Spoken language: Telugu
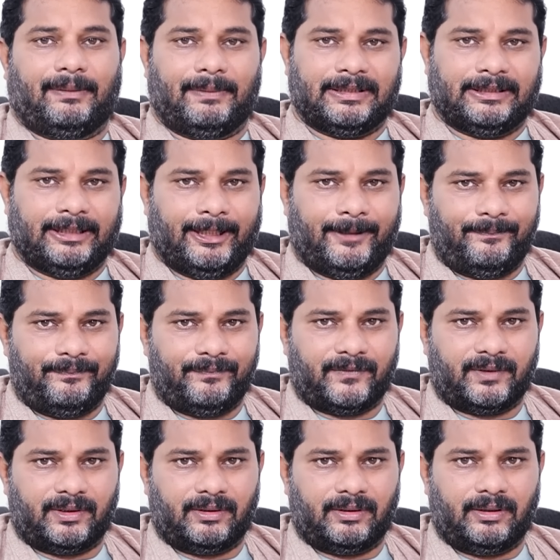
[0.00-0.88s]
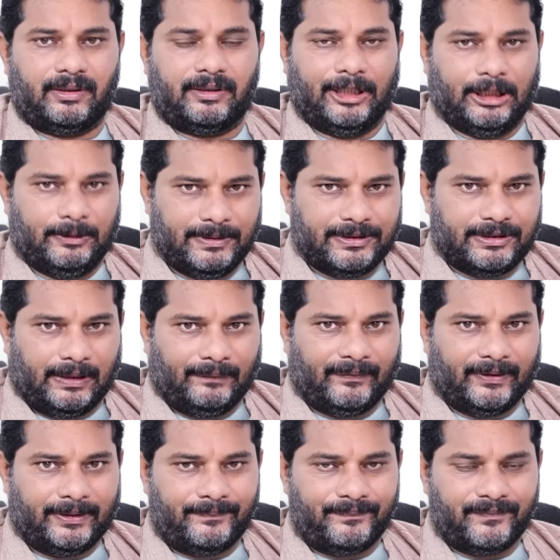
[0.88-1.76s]
నమస్తే నేను మీ
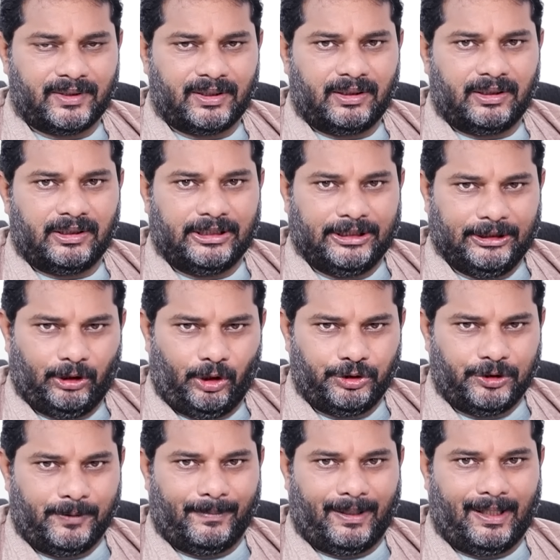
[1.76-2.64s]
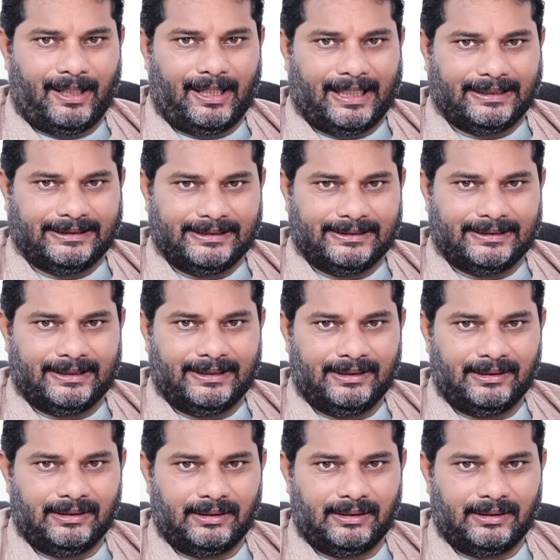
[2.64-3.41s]
జాఫర్ ఈరోజు మా అతిథి